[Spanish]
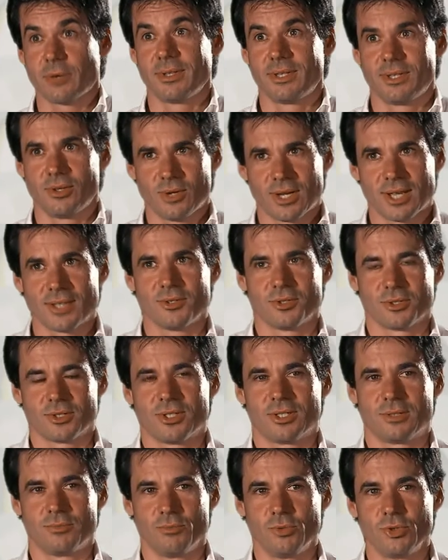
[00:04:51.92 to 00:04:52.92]
21 años,
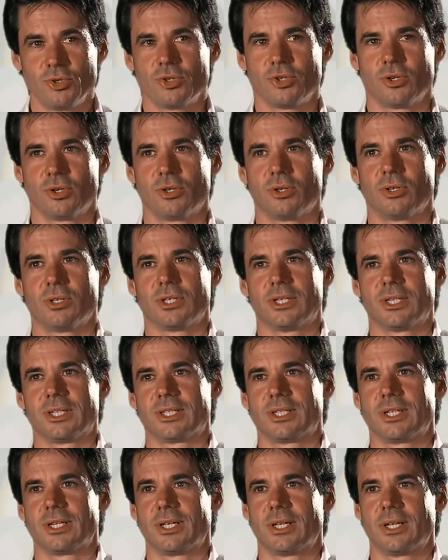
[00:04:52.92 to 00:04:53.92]
es mucho,
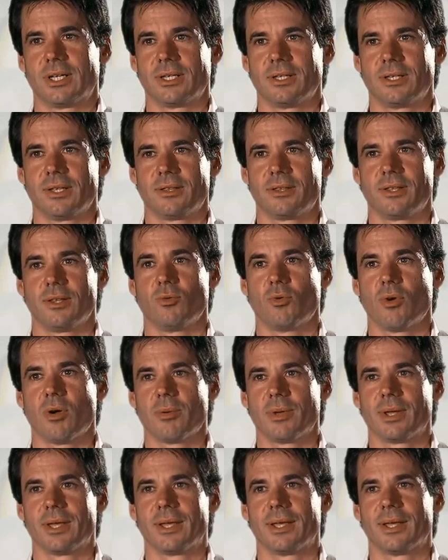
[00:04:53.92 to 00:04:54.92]
ese eh,
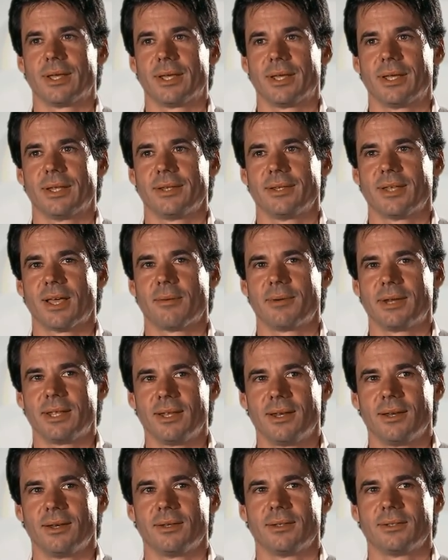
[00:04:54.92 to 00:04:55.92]
19 de
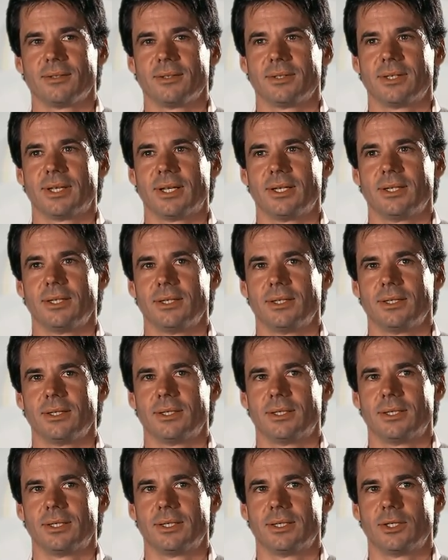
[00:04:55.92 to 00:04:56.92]
abril
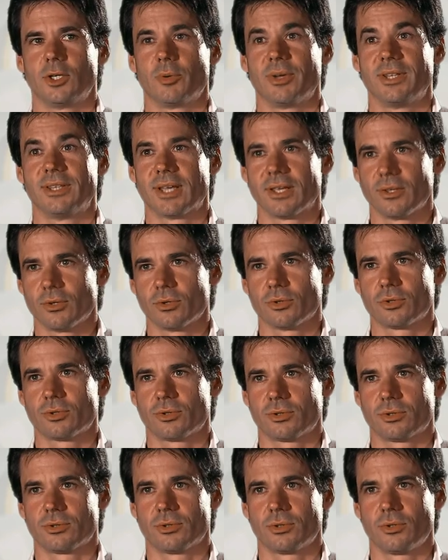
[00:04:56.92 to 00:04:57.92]
del 92
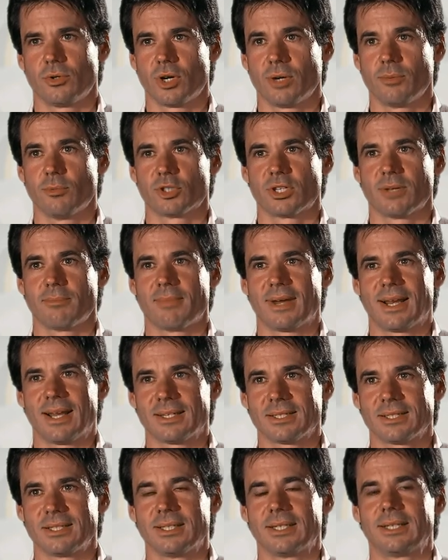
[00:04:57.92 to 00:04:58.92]
eh, corrimos en
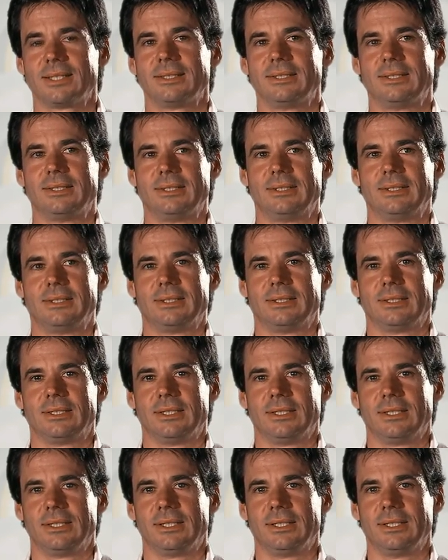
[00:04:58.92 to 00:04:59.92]
Malasia
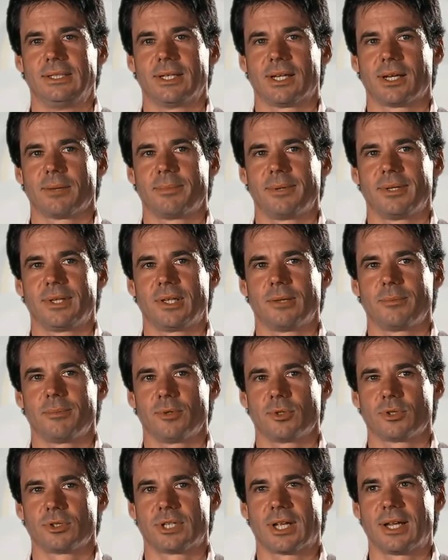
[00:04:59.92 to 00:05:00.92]
y de repente
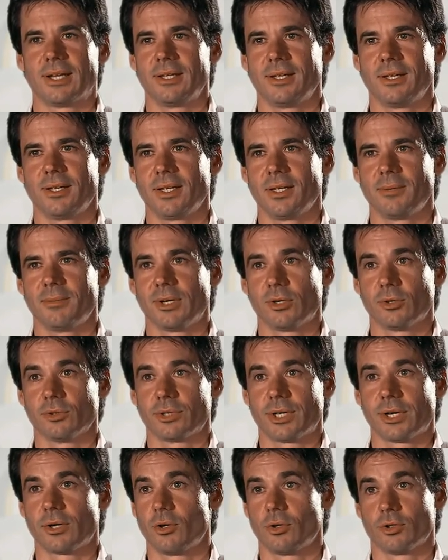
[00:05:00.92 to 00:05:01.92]
pues salí y me
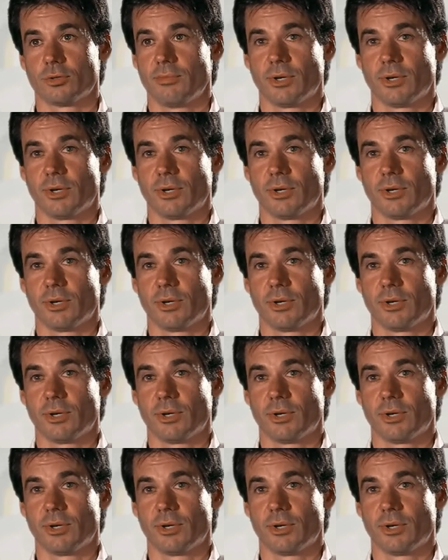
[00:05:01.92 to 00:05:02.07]
encontré con los